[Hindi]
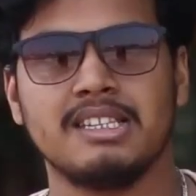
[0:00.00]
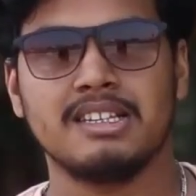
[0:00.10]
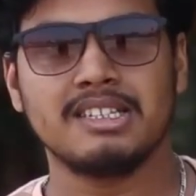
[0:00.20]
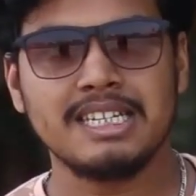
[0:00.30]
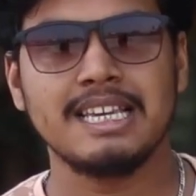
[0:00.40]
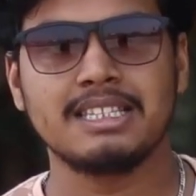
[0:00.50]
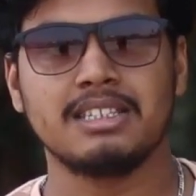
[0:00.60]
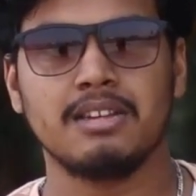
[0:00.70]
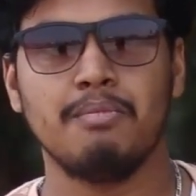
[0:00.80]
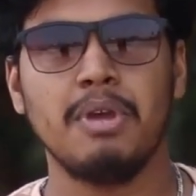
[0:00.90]
खासा ट्रिक्स
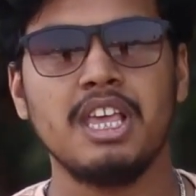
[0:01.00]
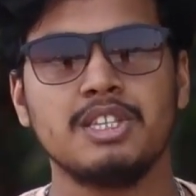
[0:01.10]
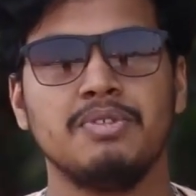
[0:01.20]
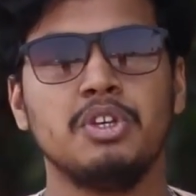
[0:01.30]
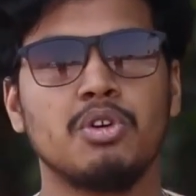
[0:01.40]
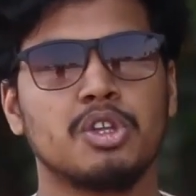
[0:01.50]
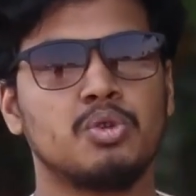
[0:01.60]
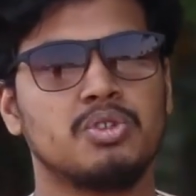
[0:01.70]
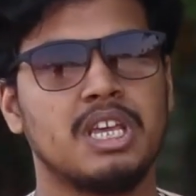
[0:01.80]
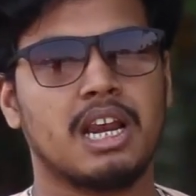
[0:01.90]
मैं इस वीडियो के
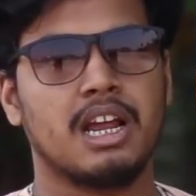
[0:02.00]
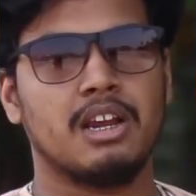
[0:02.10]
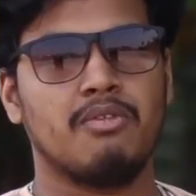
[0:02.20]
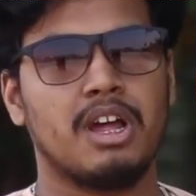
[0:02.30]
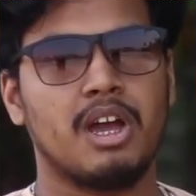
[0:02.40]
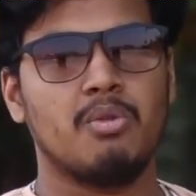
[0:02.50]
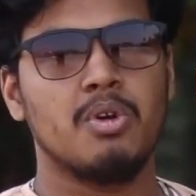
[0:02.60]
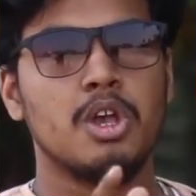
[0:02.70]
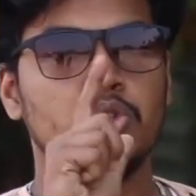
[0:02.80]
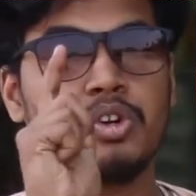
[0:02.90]
थ्रू शेयर करने वाला हूँ
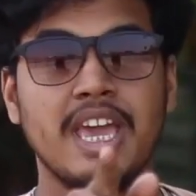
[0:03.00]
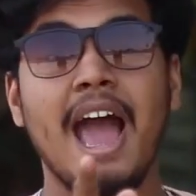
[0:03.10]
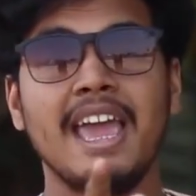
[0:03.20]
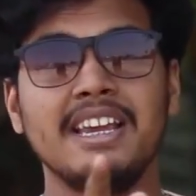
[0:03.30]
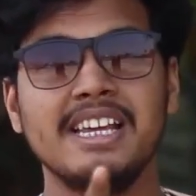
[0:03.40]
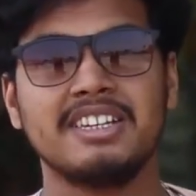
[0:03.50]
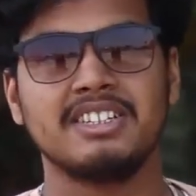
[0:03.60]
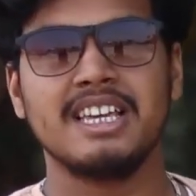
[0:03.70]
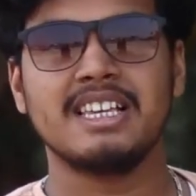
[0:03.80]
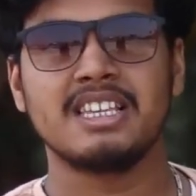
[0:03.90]
सो so, क्या है ये
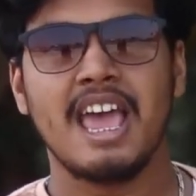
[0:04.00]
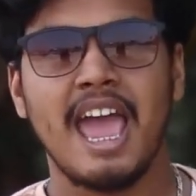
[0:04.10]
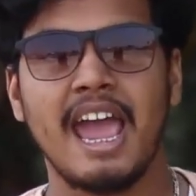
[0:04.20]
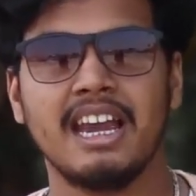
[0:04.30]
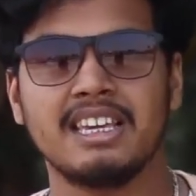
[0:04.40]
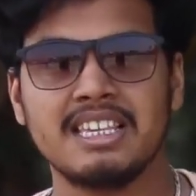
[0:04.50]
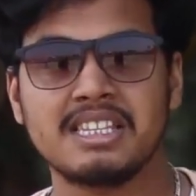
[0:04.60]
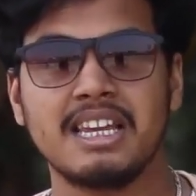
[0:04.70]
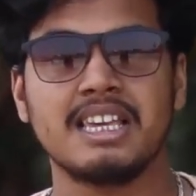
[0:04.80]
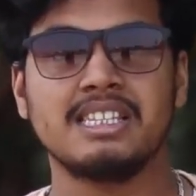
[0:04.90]
ट्रिक्स एंड किस
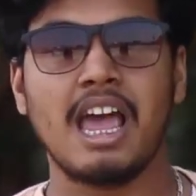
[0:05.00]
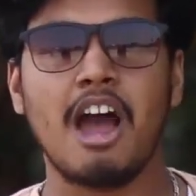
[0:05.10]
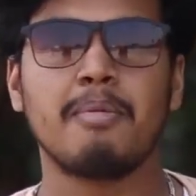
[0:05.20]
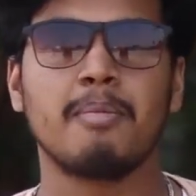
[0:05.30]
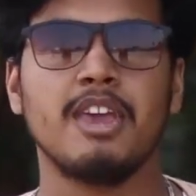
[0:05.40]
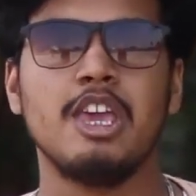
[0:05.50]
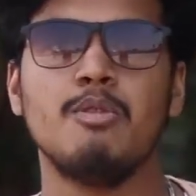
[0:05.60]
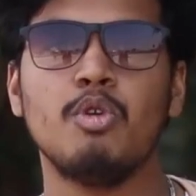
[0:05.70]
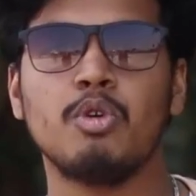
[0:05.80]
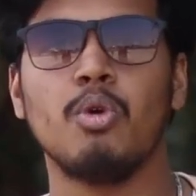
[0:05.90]
तरीके से आप आपके
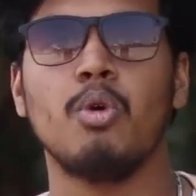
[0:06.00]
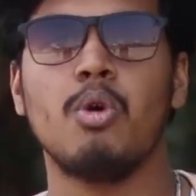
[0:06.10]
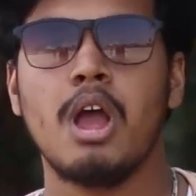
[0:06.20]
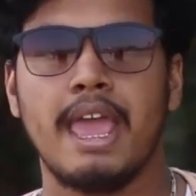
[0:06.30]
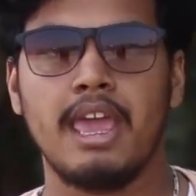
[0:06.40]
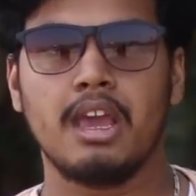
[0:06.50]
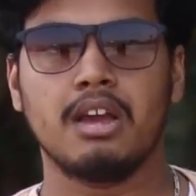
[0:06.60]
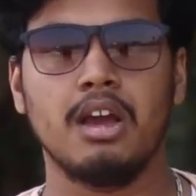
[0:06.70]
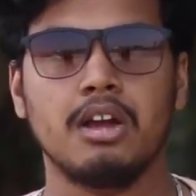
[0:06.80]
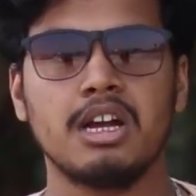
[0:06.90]
इमो को
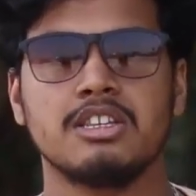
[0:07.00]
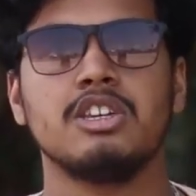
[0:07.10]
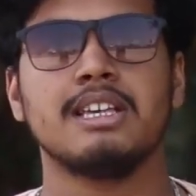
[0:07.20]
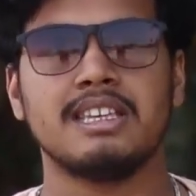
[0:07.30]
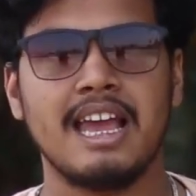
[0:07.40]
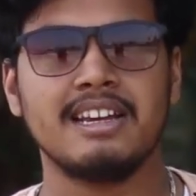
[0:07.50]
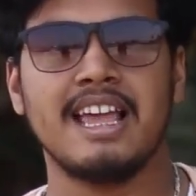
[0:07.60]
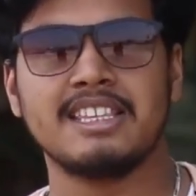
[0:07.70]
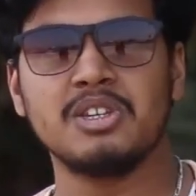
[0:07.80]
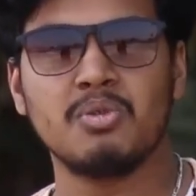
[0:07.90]
एक गर्जियस एंड
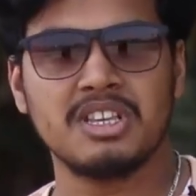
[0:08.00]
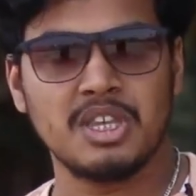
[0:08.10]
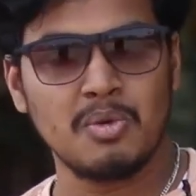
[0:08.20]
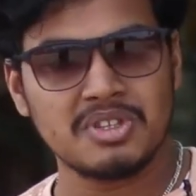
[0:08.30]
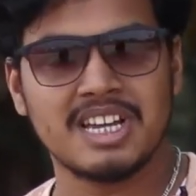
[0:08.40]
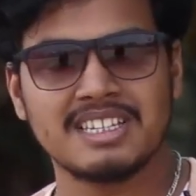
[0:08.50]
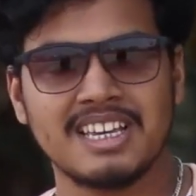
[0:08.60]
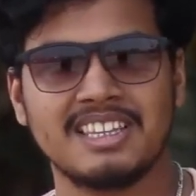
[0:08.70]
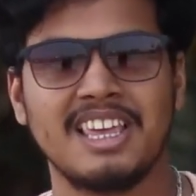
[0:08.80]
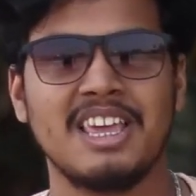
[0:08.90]
डैसिंग वे से यूज़ कर
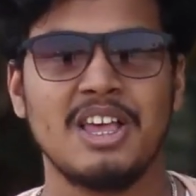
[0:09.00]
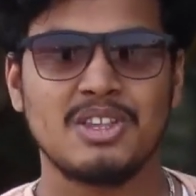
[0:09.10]
सकते हैं